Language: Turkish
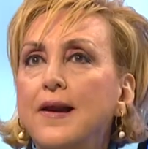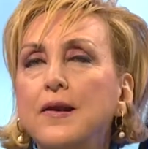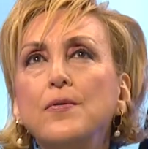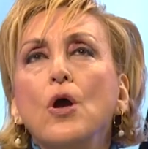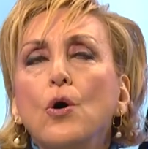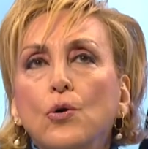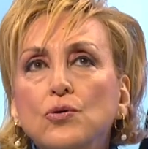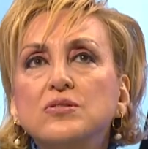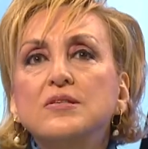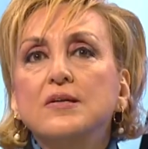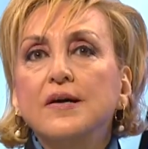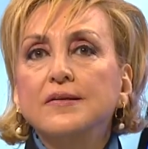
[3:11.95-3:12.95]
O sırada, o
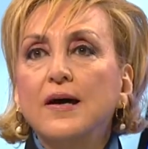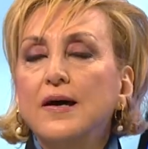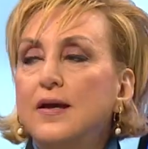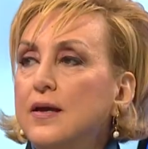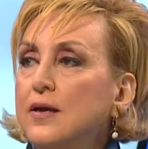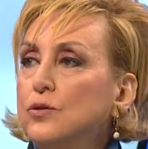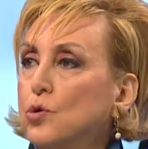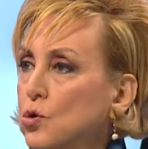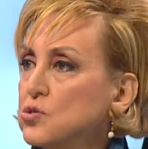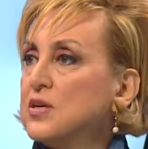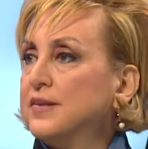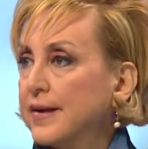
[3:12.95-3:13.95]
sırada e,
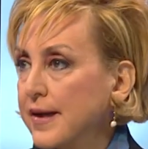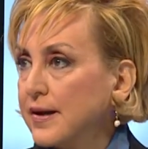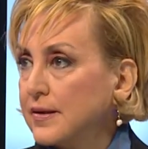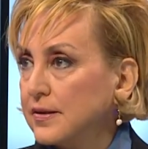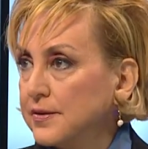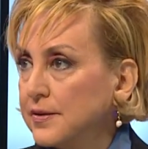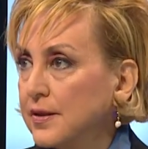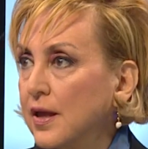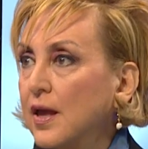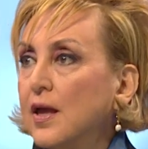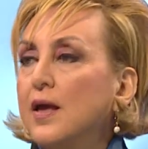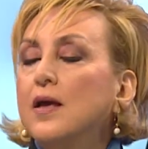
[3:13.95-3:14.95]
90'a yakın. Hmm.